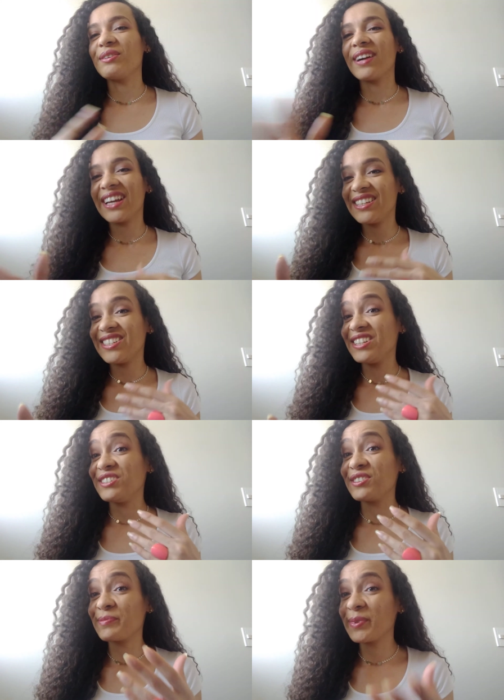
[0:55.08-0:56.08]
com aquele
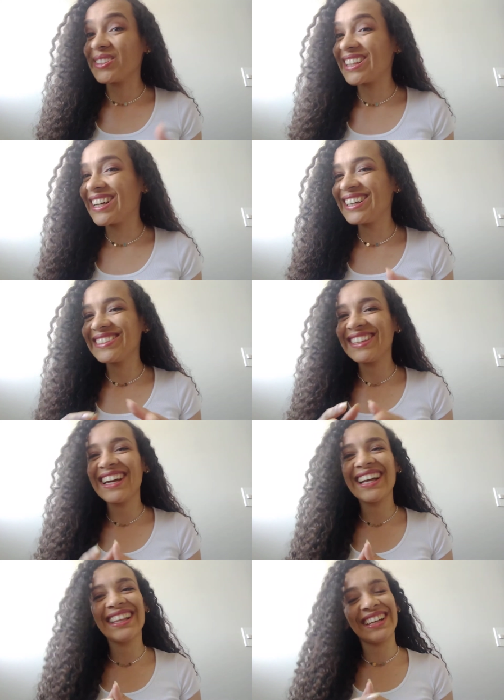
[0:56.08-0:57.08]
jeitinho espontâneo
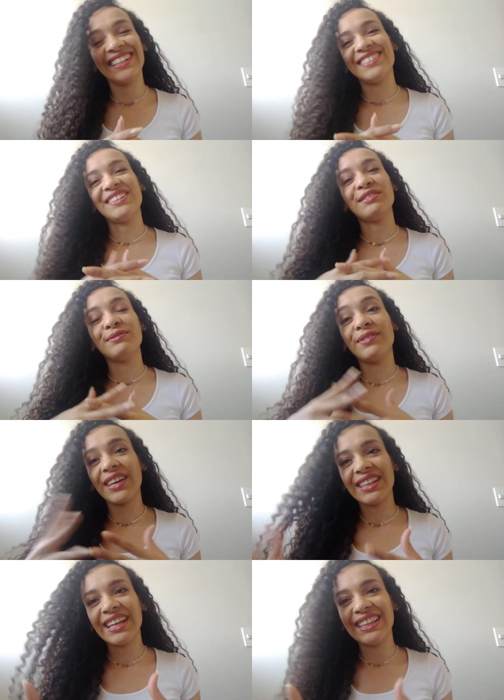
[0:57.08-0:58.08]
dela, aquele jeito
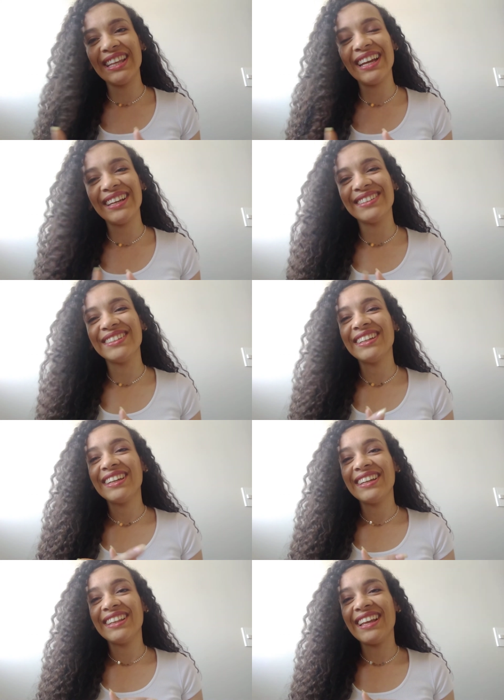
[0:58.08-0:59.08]
verdadeiro,
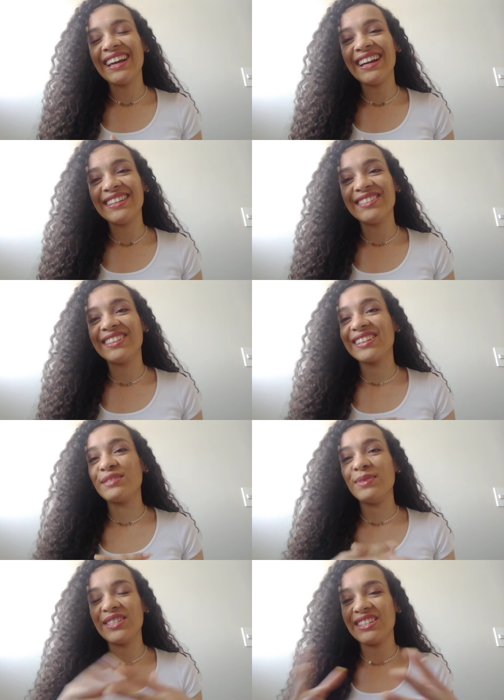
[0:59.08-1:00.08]
né, de
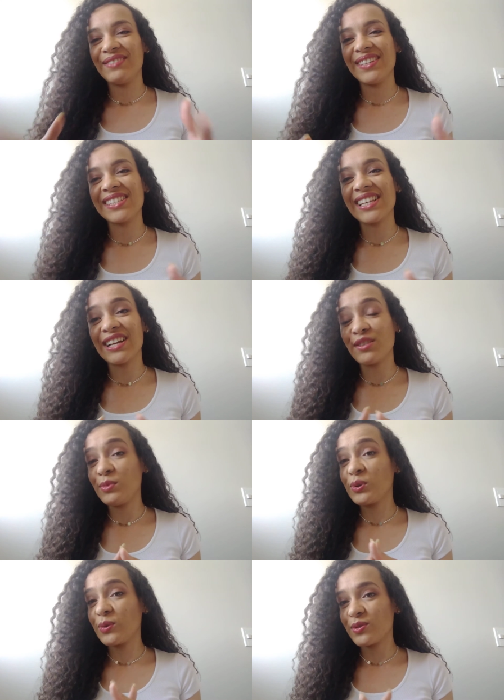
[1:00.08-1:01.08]
transmitir a mensagem,
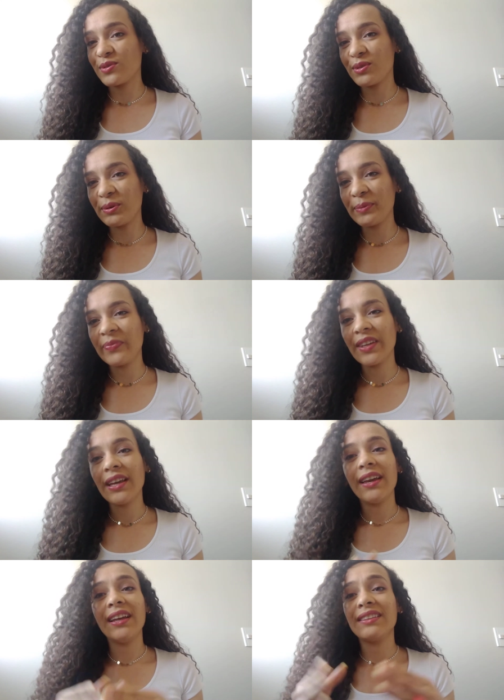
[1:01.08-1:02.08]
me conquistou.
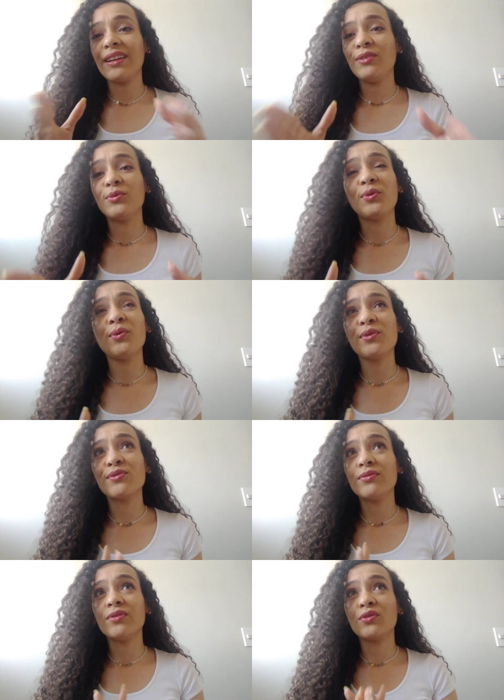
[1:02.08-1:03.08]
Entrei no
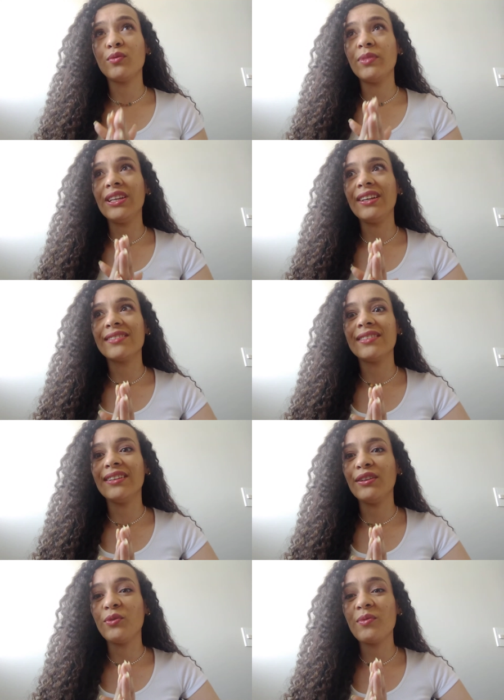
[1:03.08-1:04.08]
curso, descobri
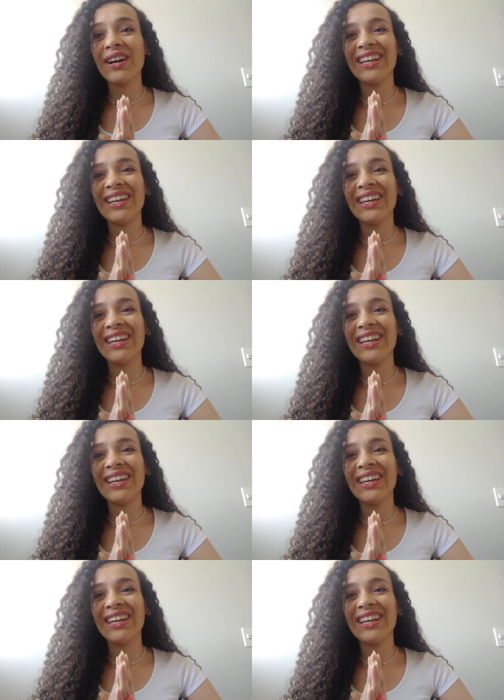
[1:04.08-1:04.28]
assim uma